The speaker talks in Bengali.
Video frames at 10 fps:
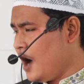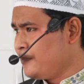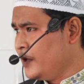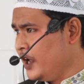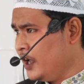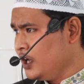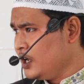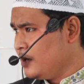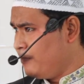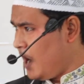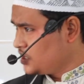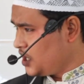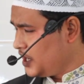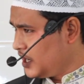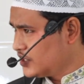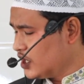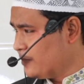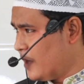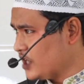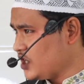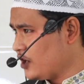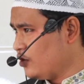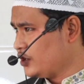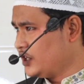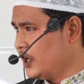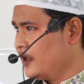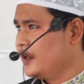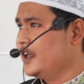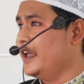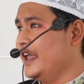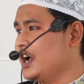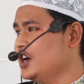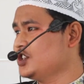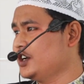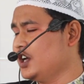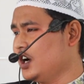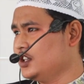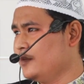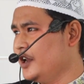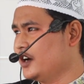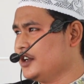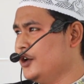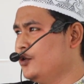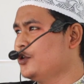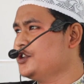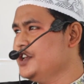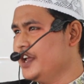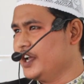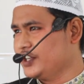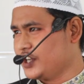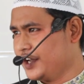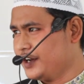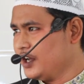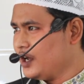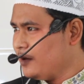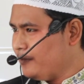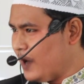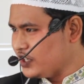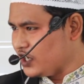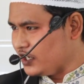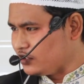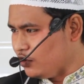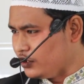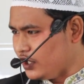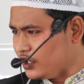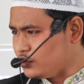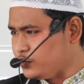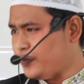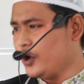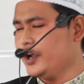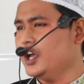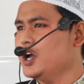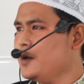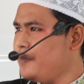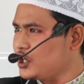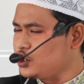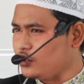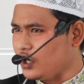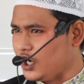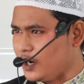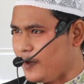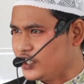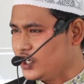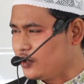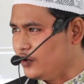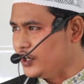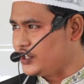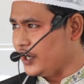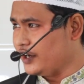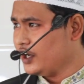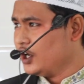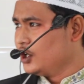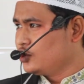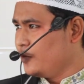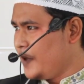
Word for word: আপনি বাজারে গেছেন বাজার করতে এক হাজার টাকা দামের একটা নোট নিয়ে গেছেন বাজার করার পরে পাঁচশো টাকার বাজার করেছেন তো